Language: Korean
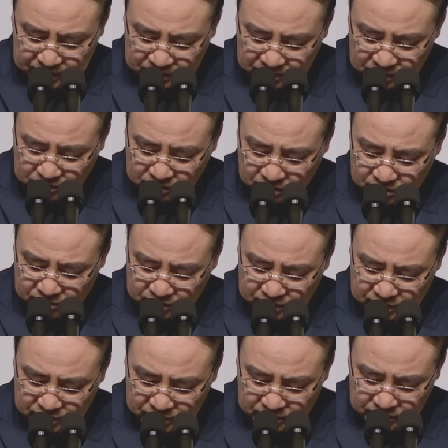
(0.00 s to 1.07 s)
자 그래서
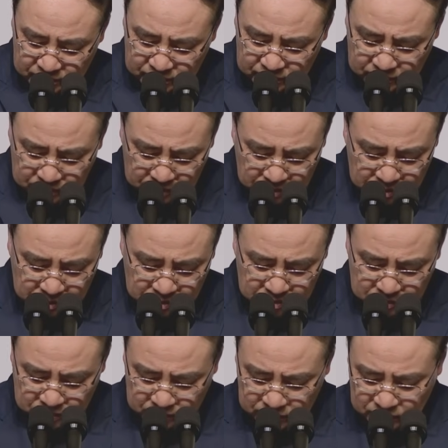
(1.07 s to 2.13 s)
어,
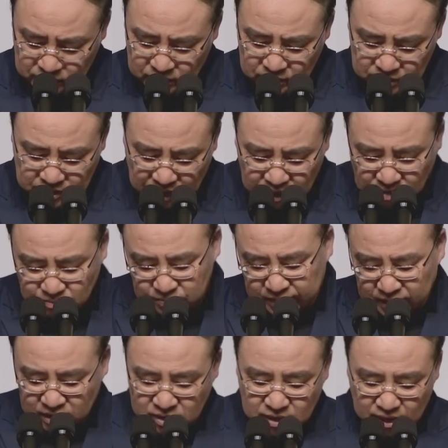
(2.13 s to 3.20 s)
그, 그 사람
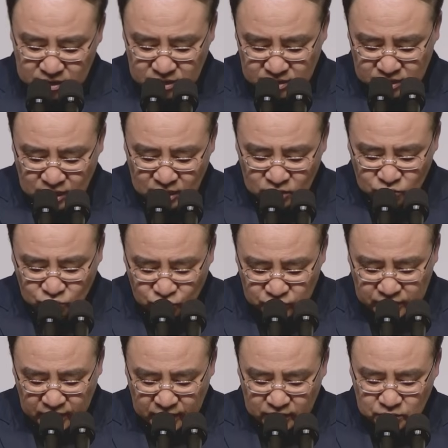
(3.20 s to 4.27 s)
말에 인간은
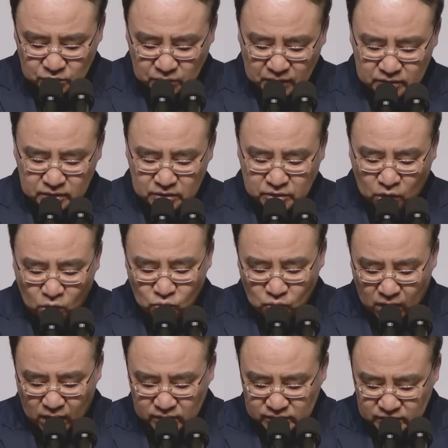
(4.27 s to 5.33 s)
두 세계 속에서
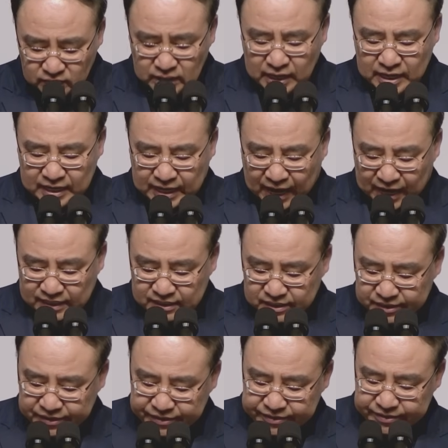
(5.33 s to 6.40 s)
영광 즉
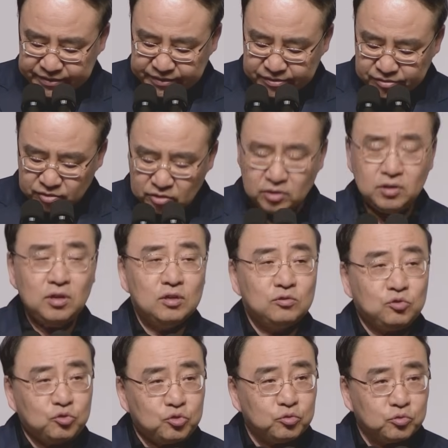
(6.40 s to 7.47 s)
가치 있는 것을
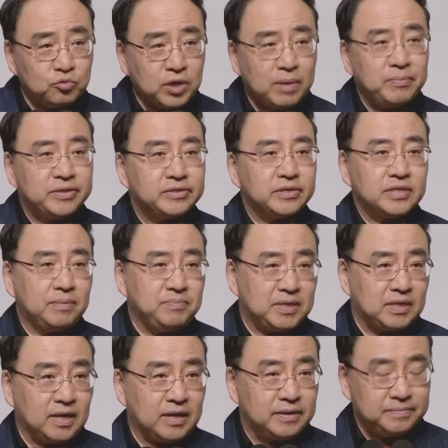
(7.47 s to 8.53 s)
추구하면서
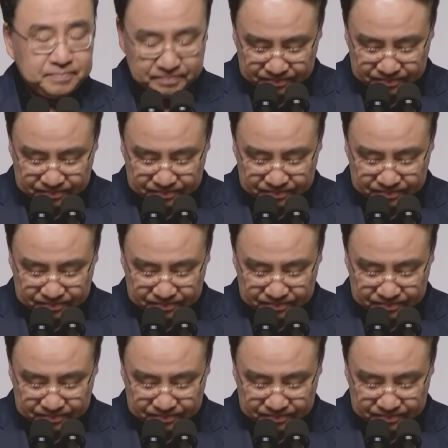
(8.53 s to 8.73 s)
삽니다.